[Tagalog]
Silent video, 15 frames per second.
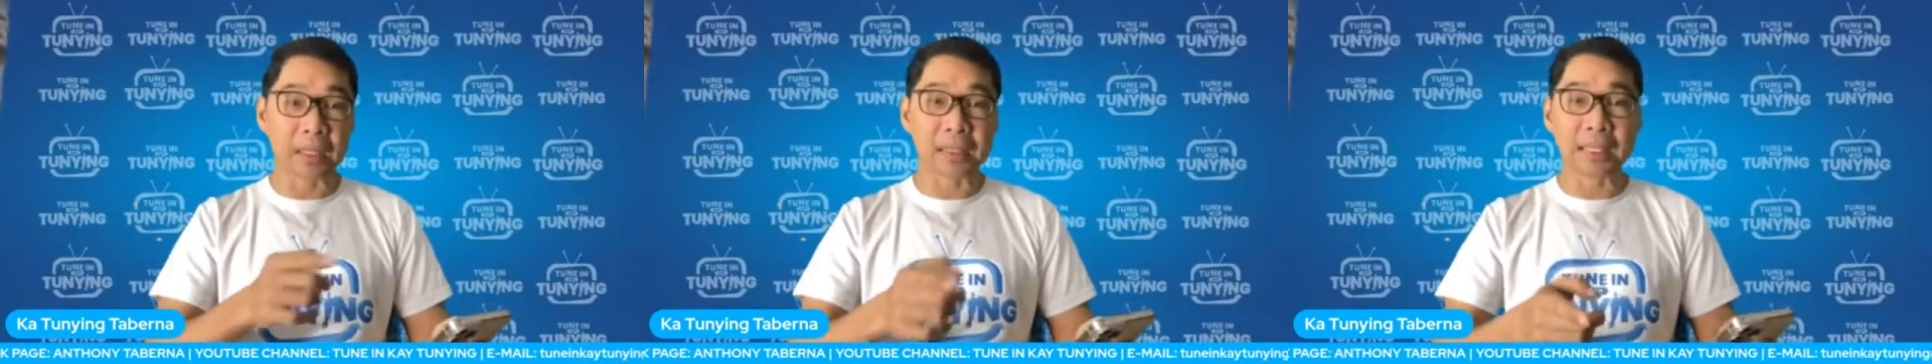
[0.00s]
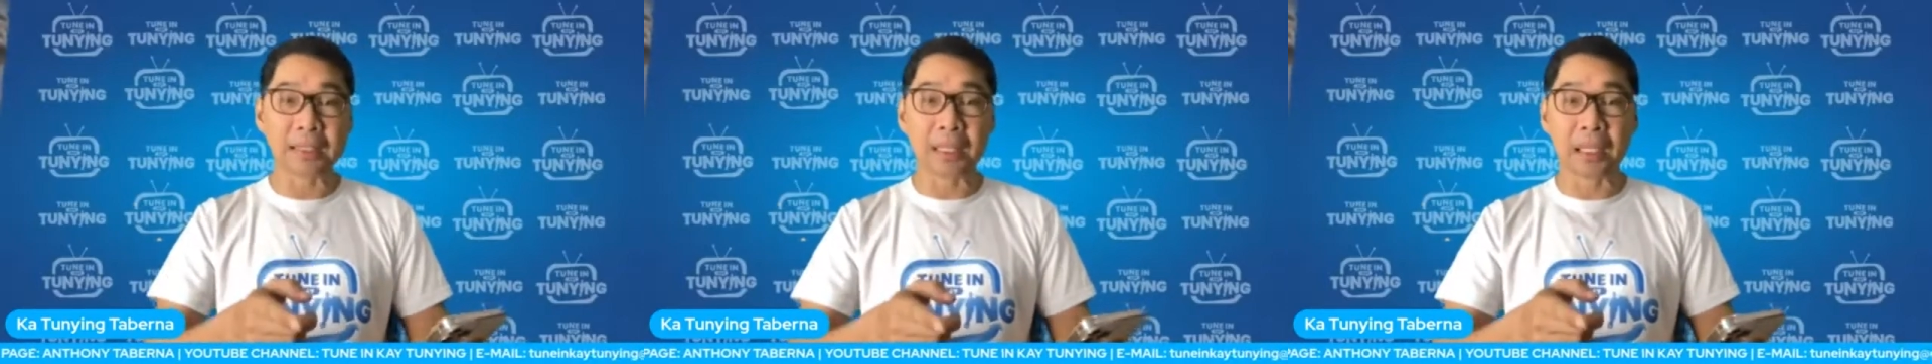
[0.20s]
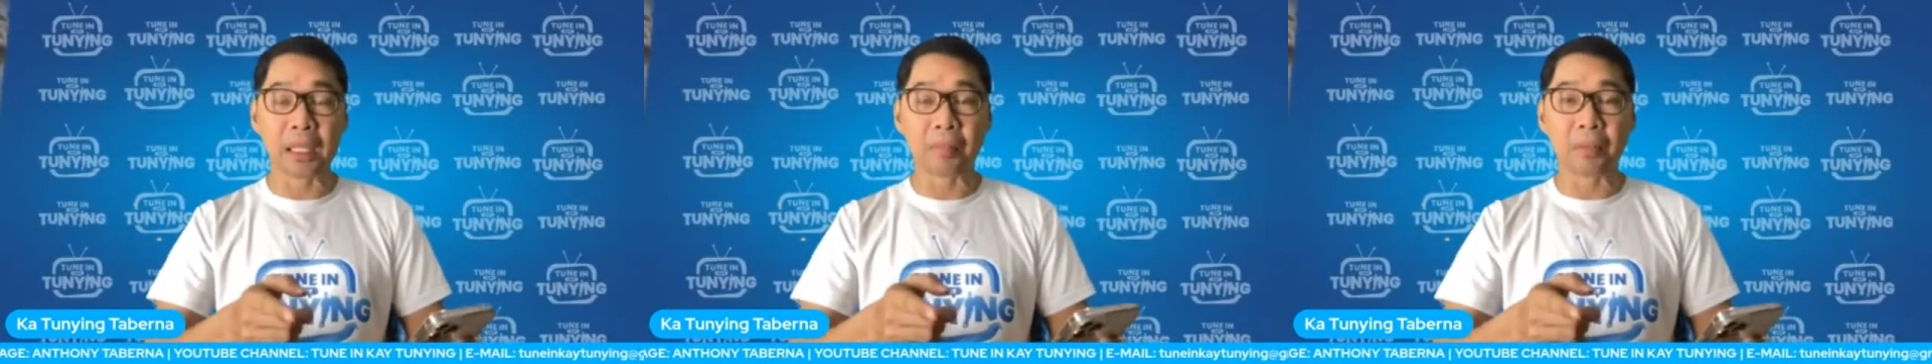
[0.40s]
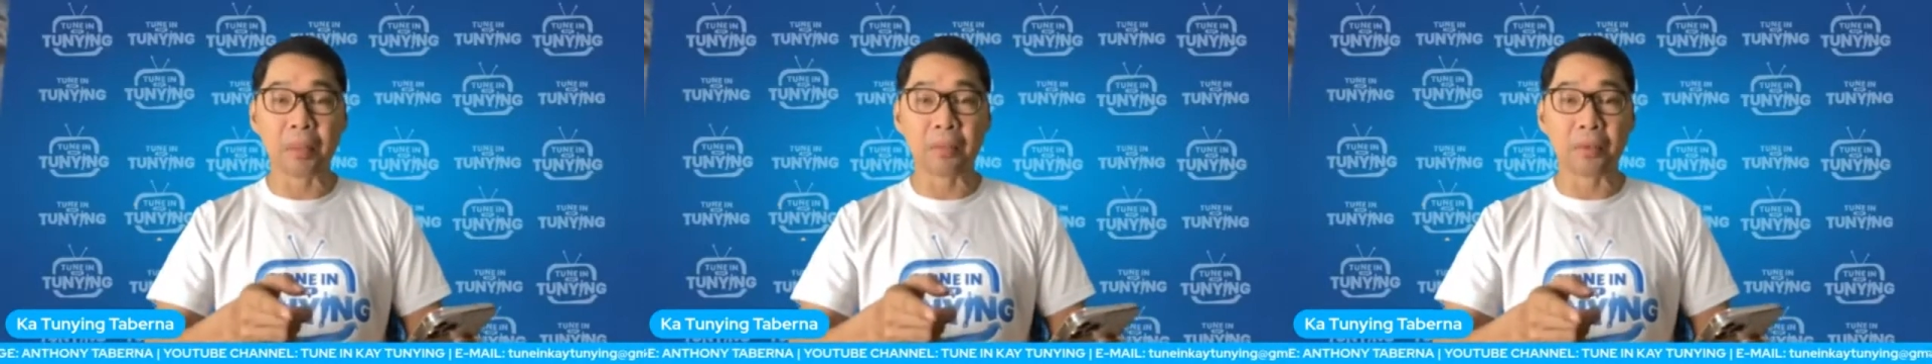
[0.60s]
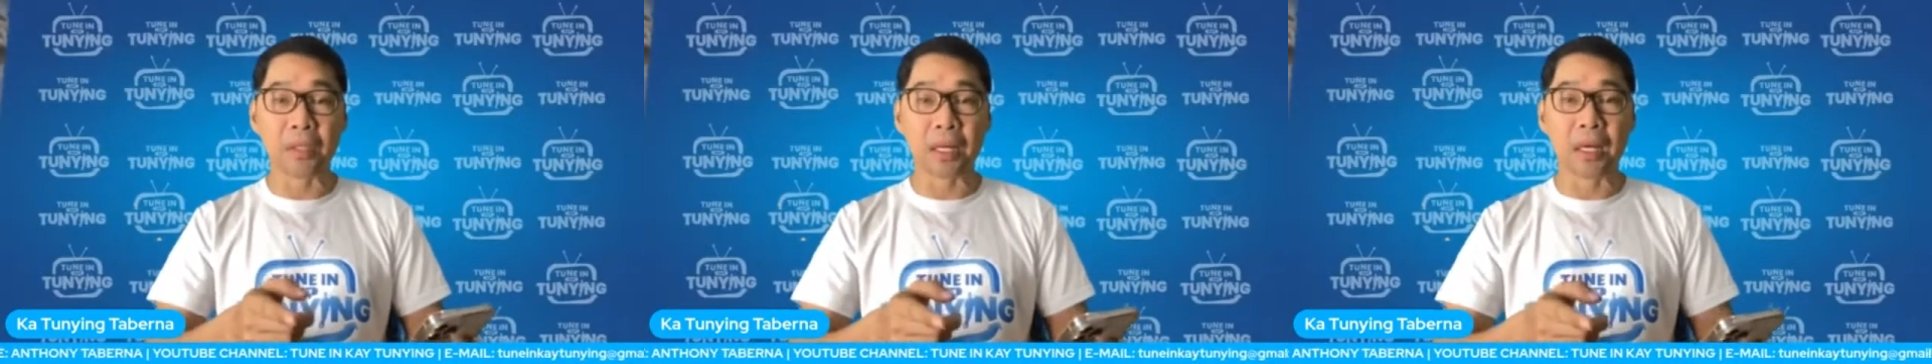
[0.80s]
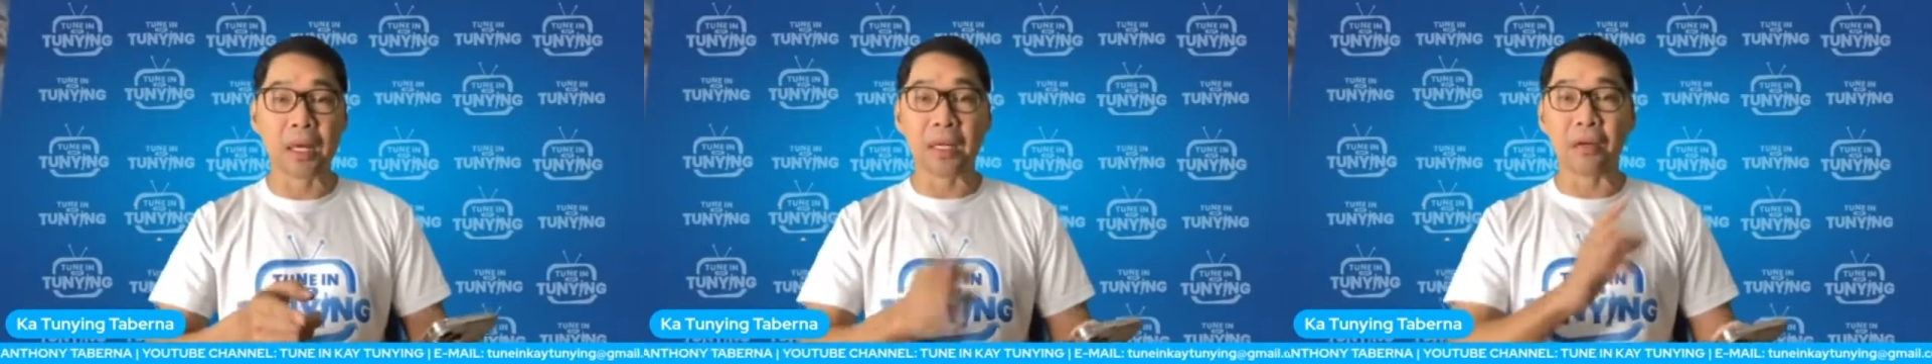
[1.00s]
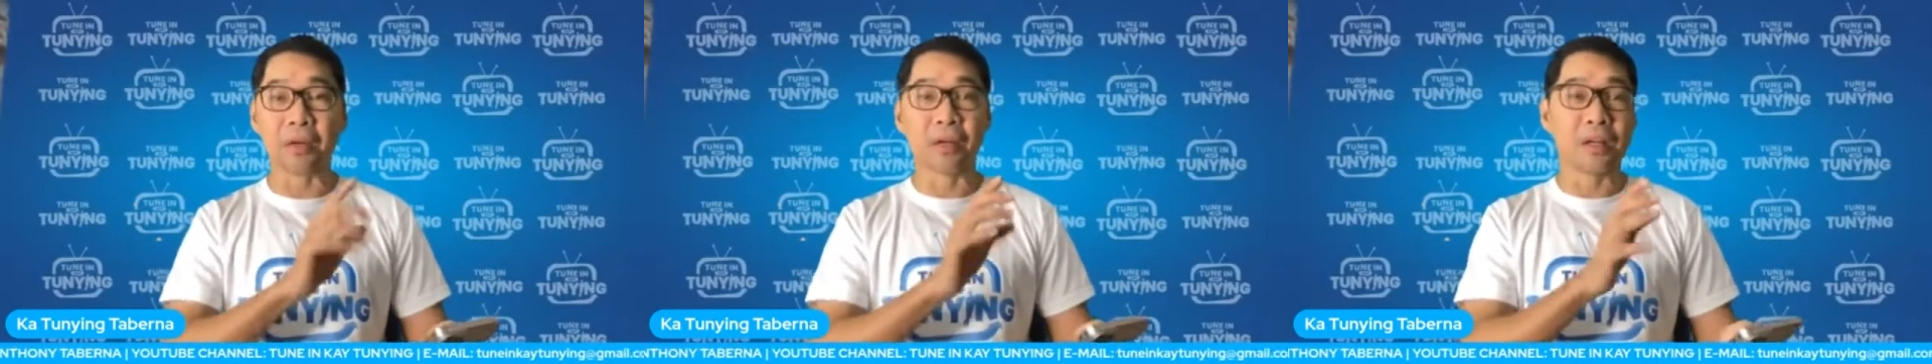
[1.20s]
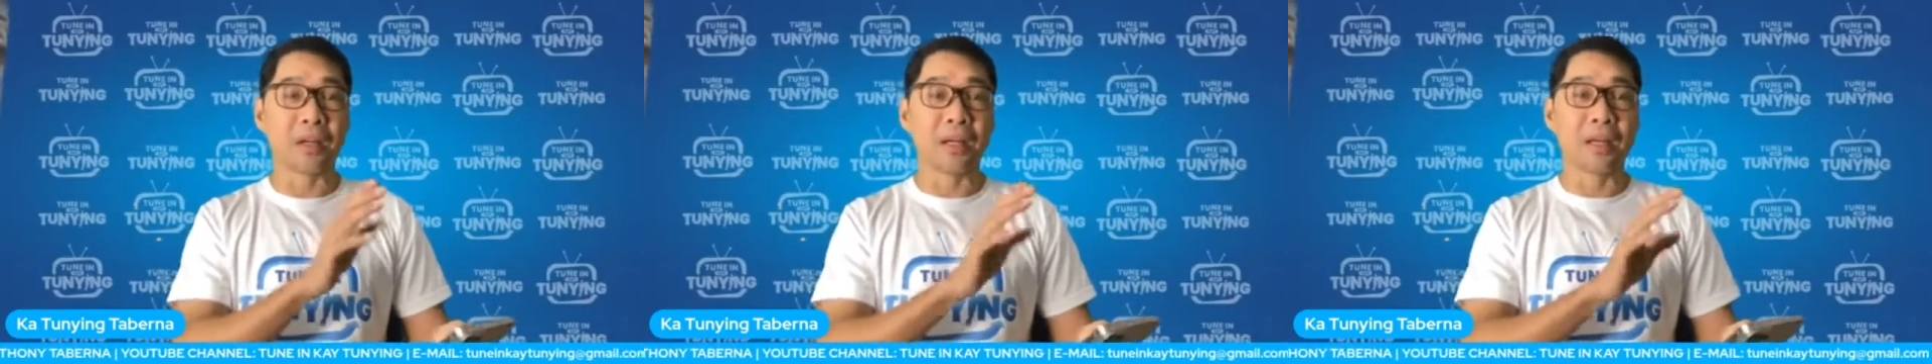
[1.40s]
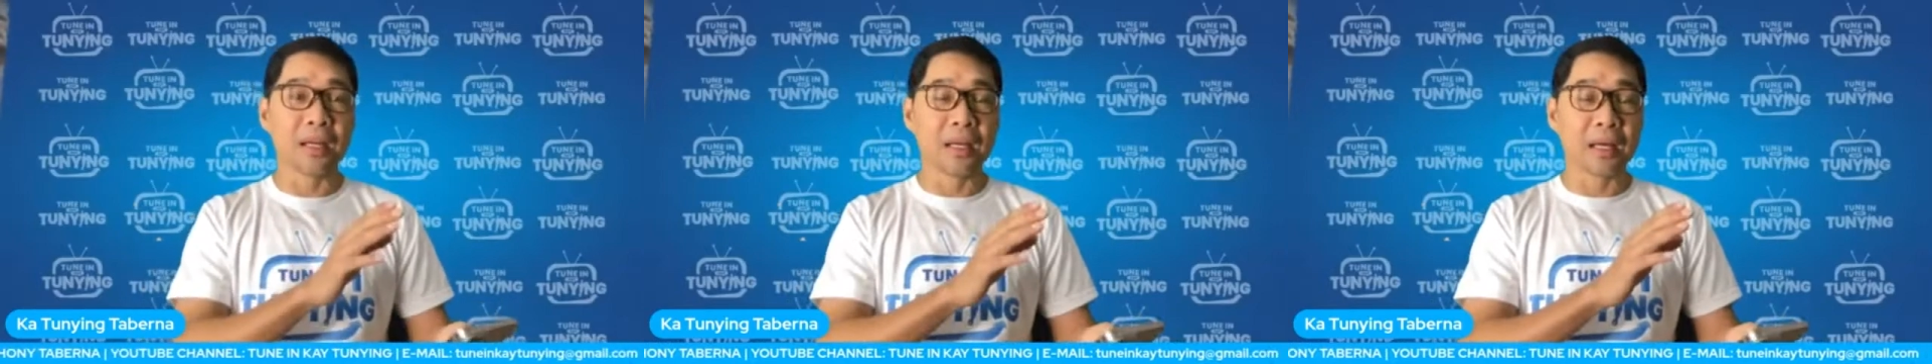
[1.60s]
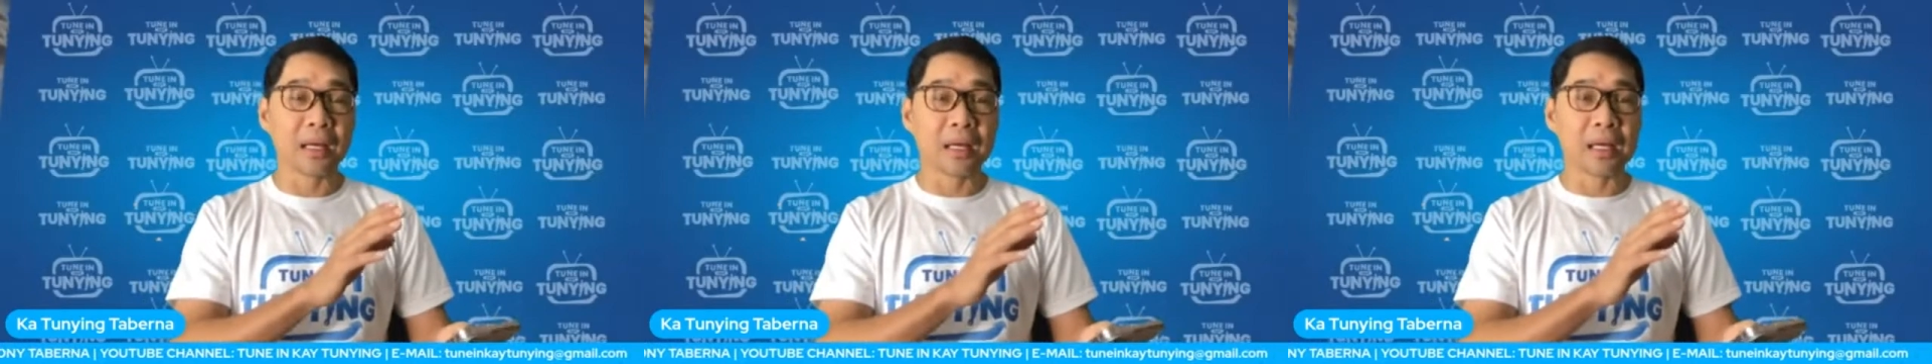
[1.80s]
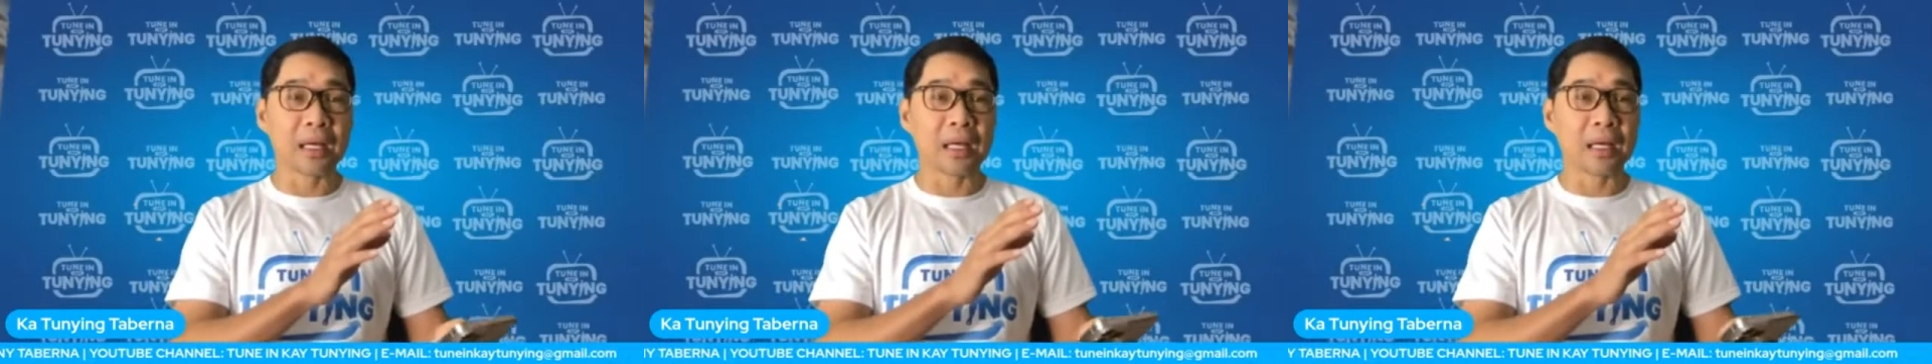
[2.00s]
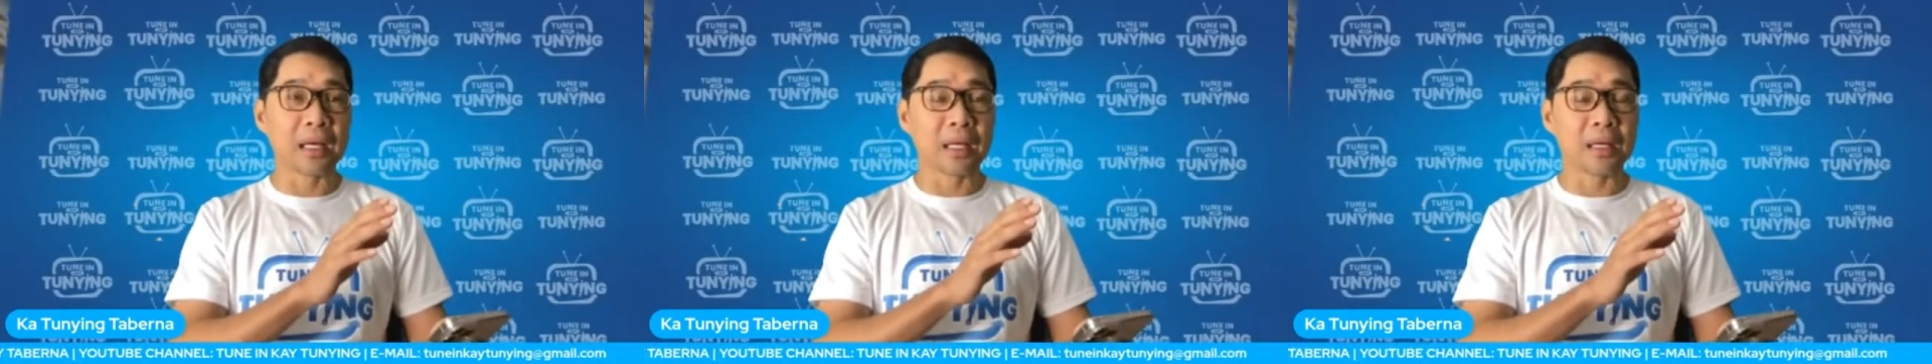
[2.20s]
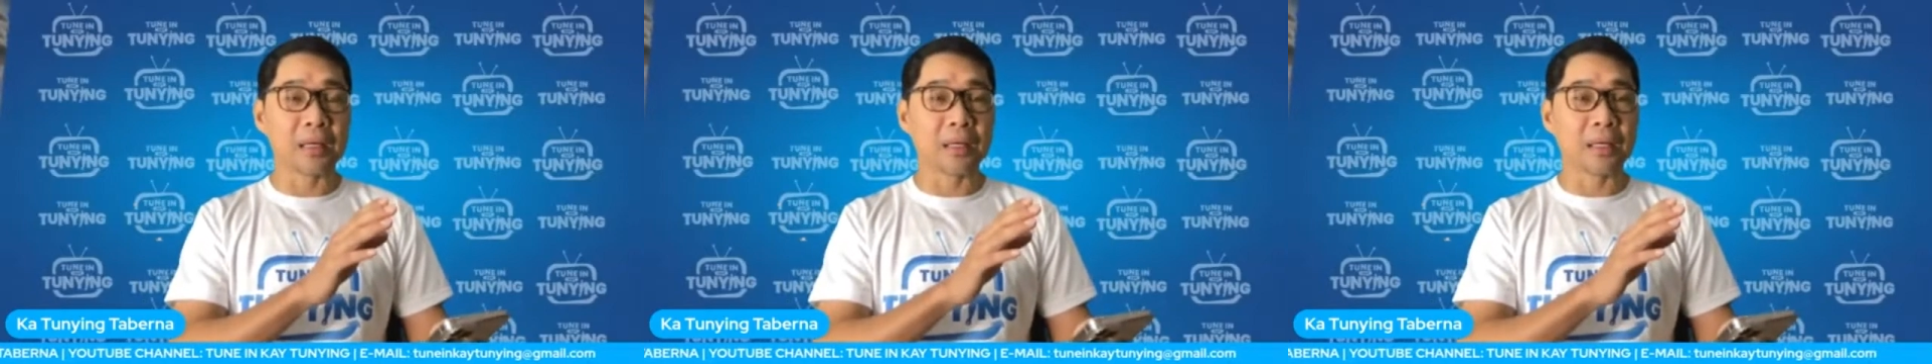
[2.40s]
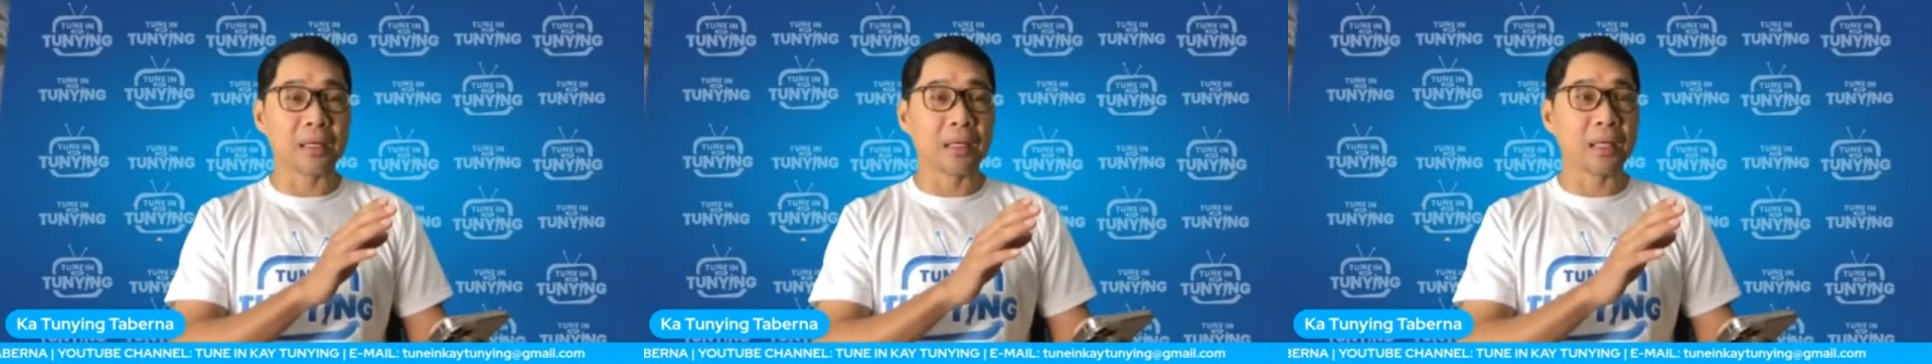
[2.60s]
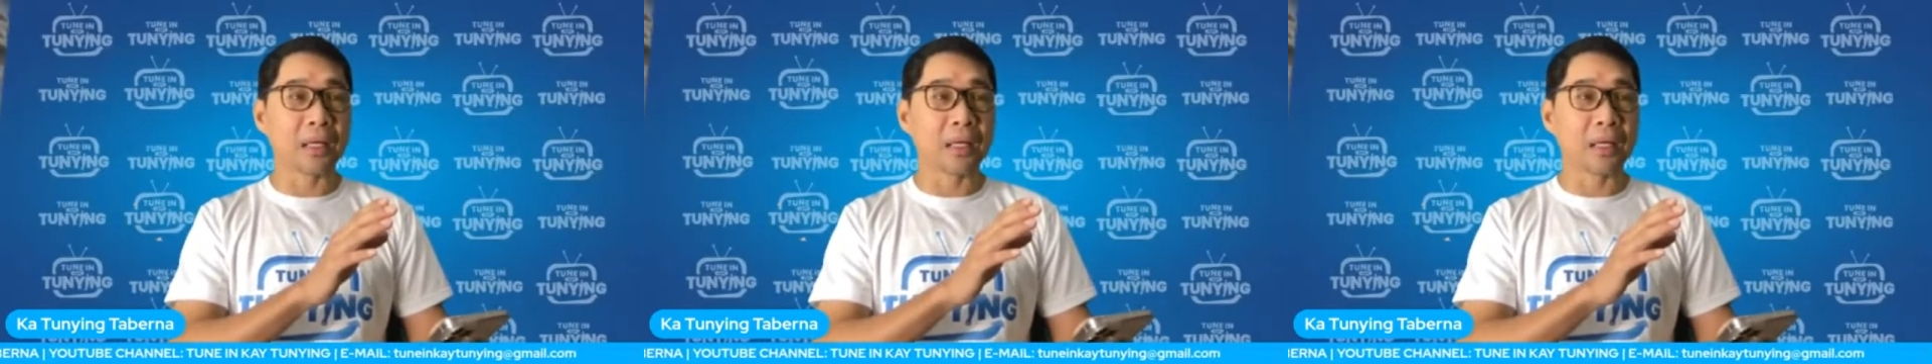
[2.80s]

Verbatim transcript: Katatanggap lang po niya. Ngayon, uh,